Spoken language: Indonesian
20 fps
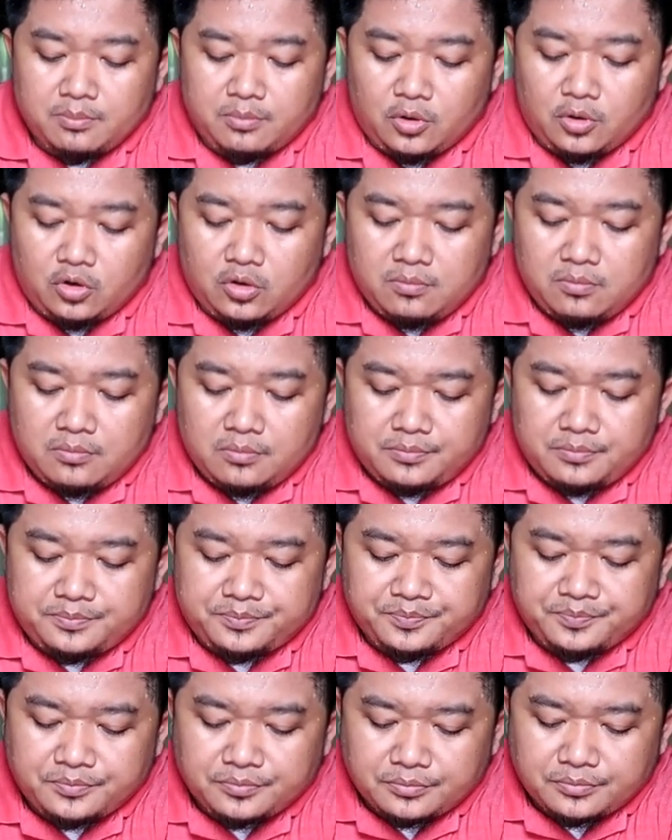belum
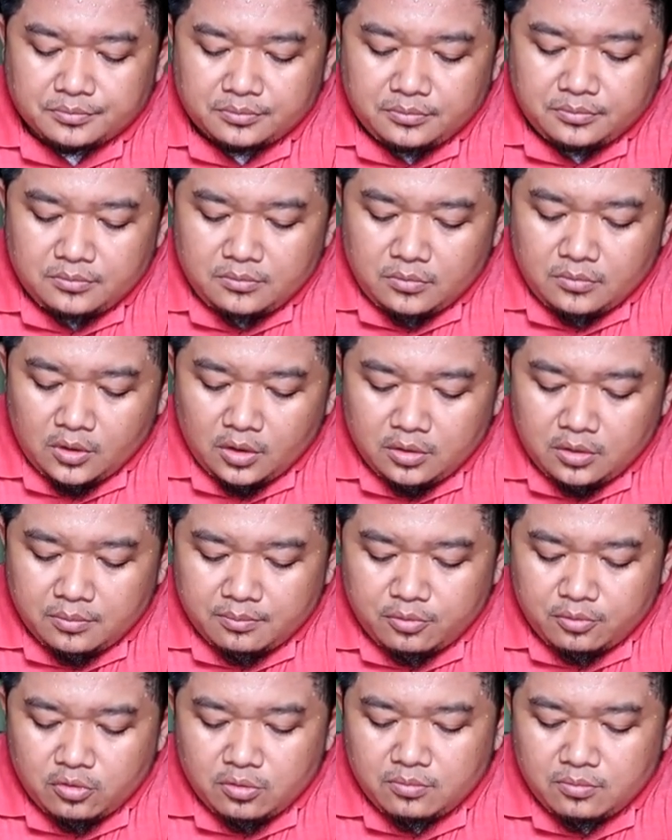
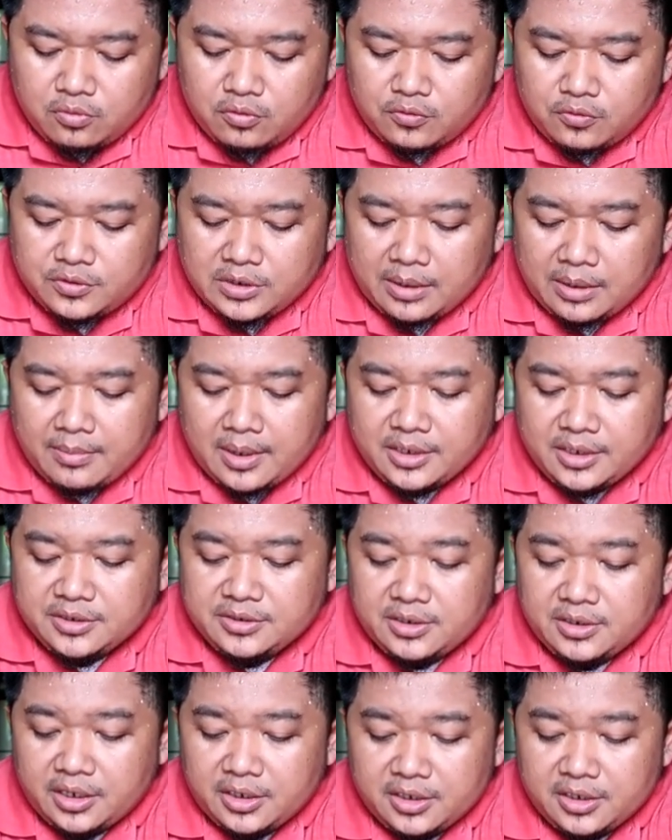bumbu rujak
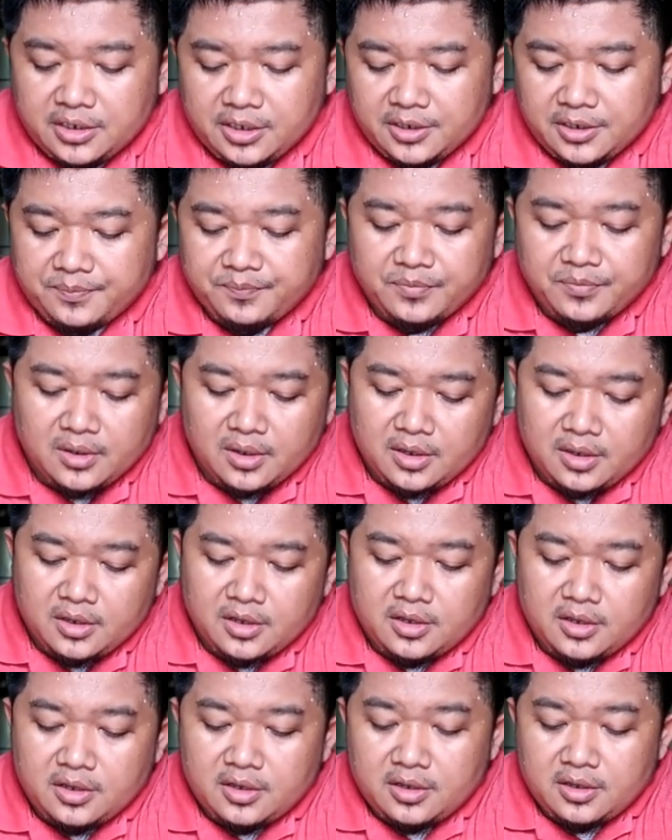manisnya ini
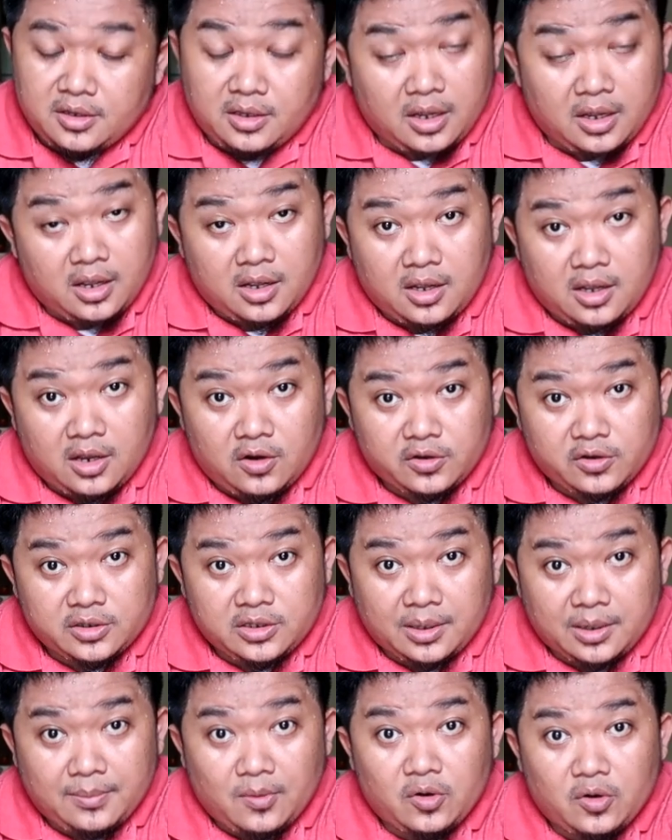yang kalau
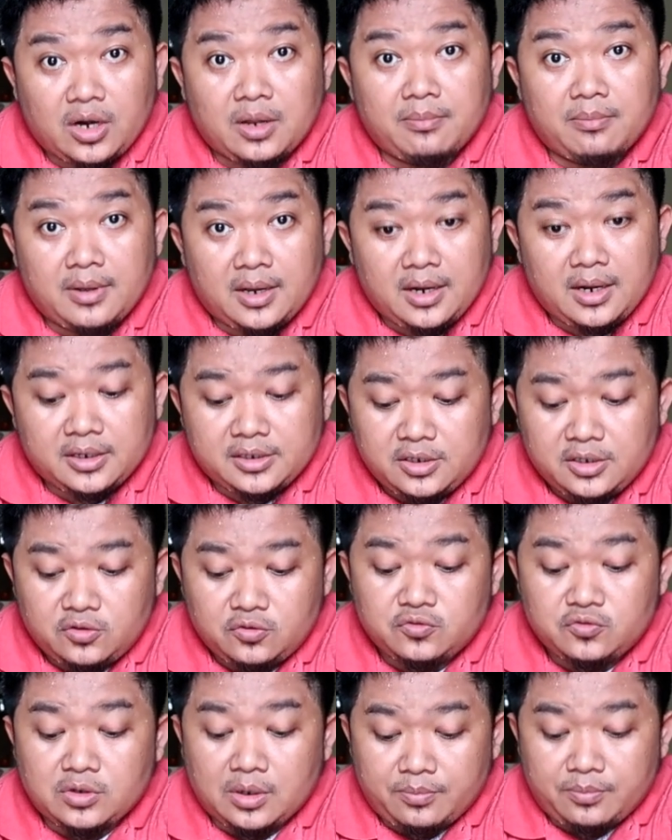kita mau nambah lagi
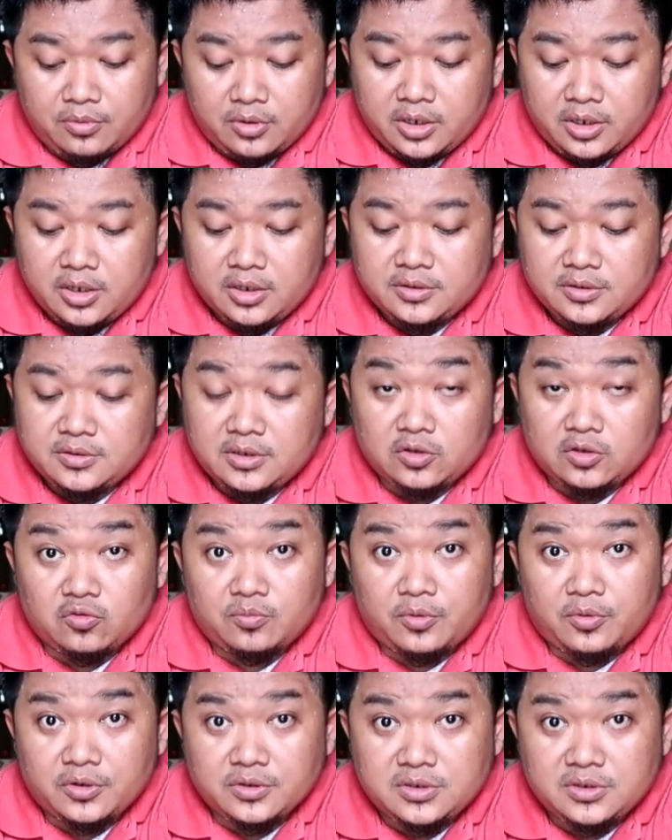itu juga boleh
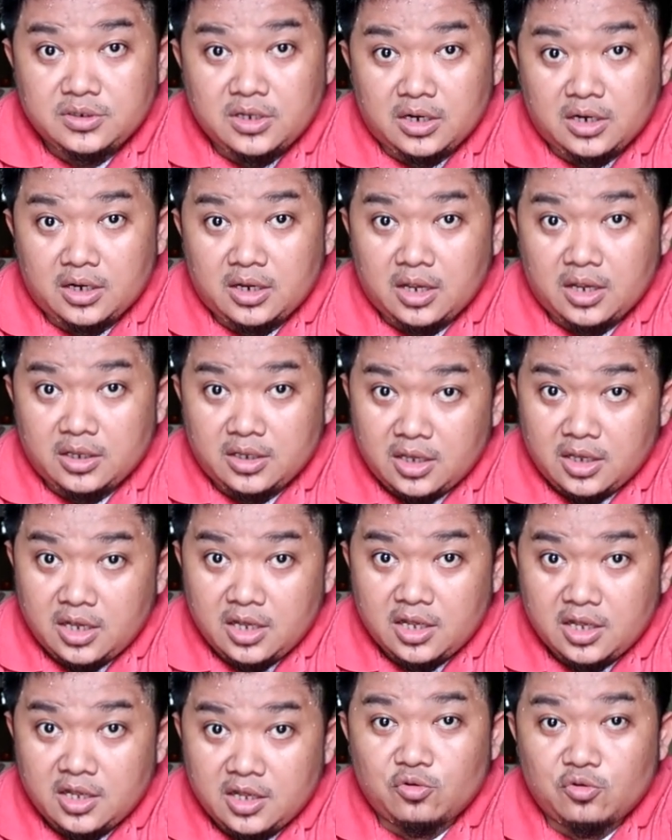satu porsi
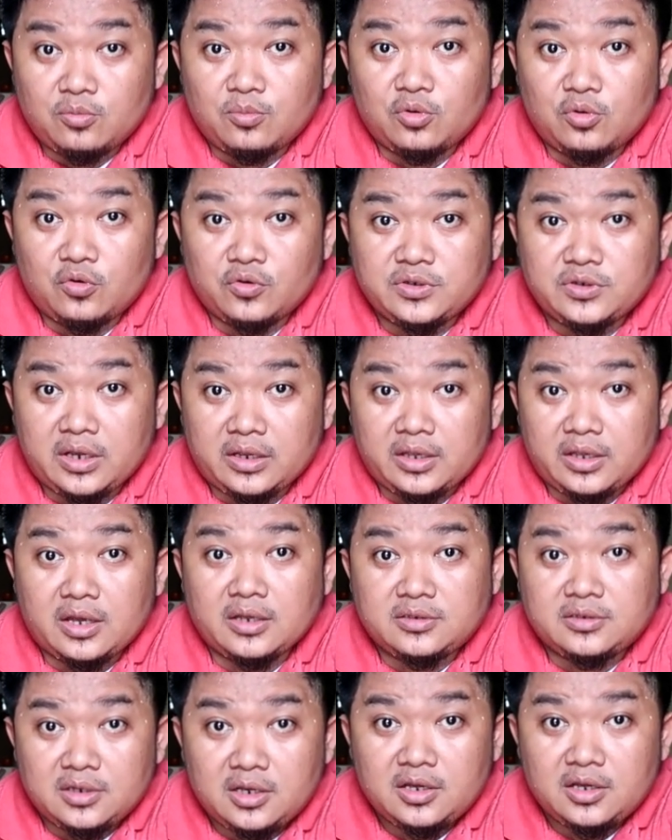harganya bumbu
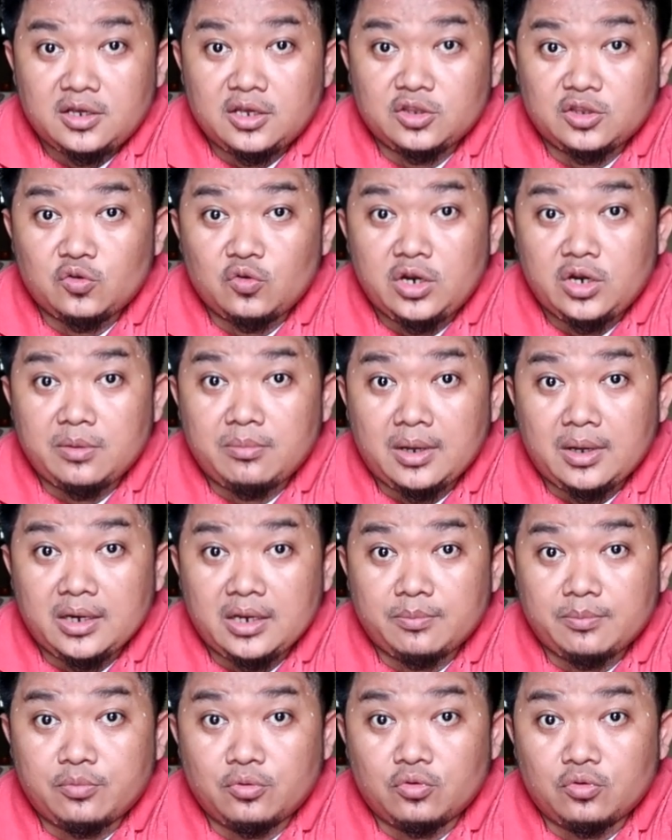rujaknya aja itu
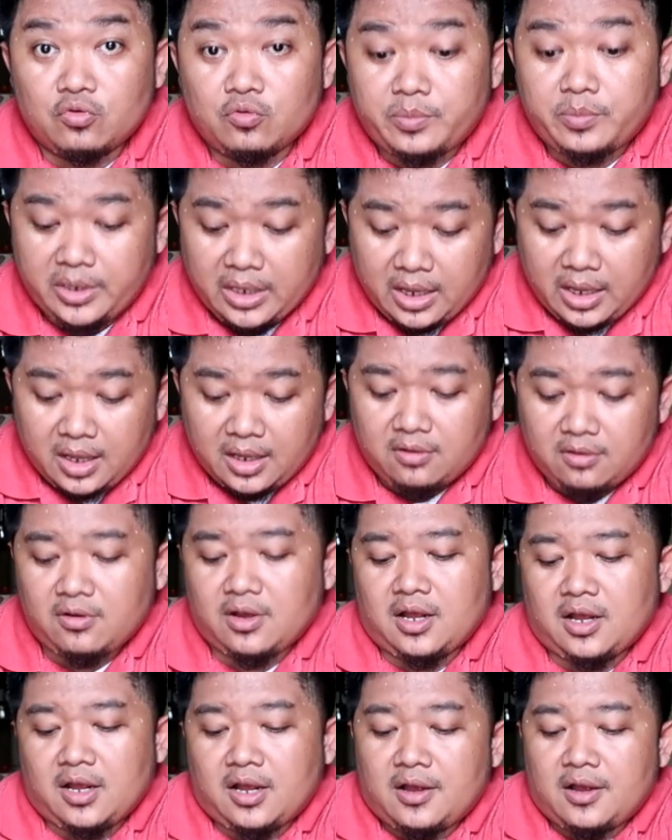lima ribu rupiah
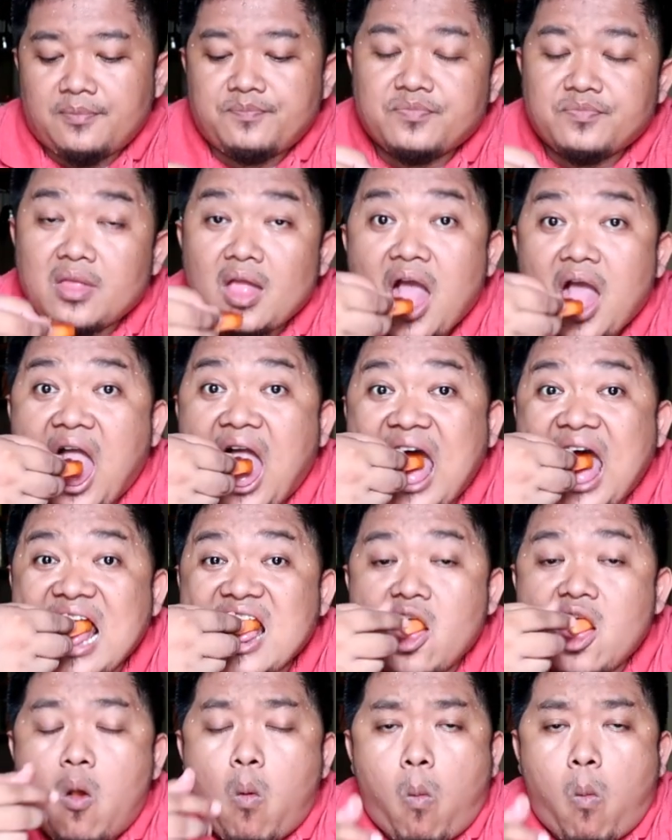wah
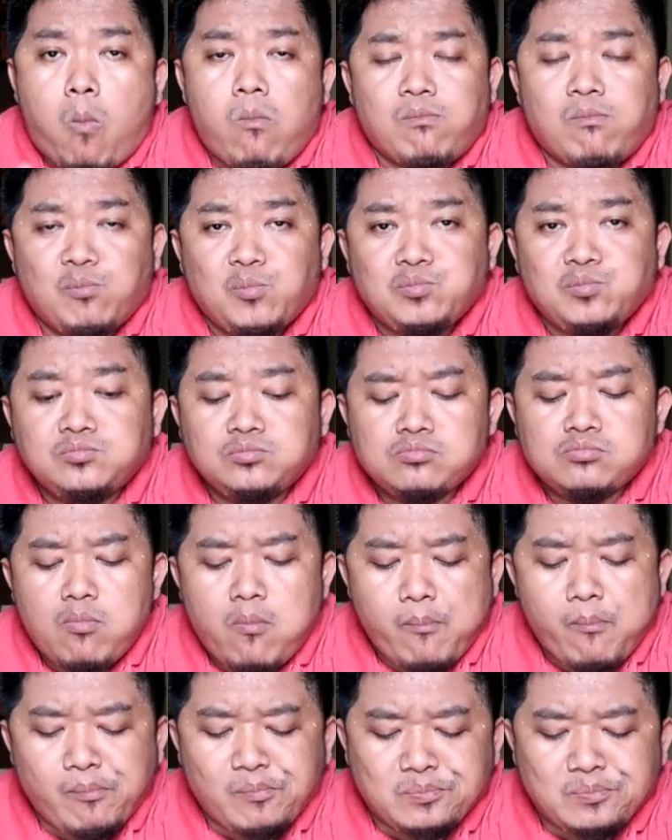
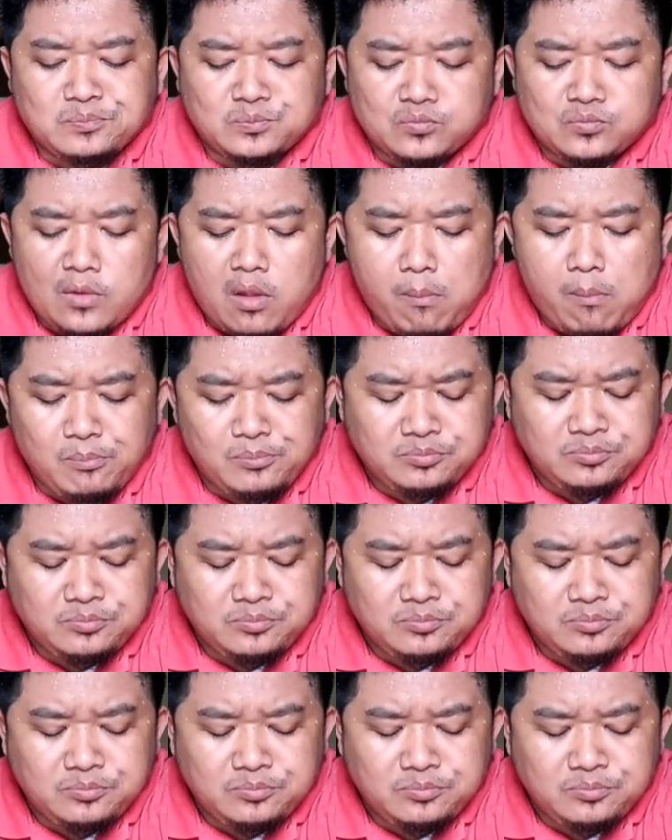hmm,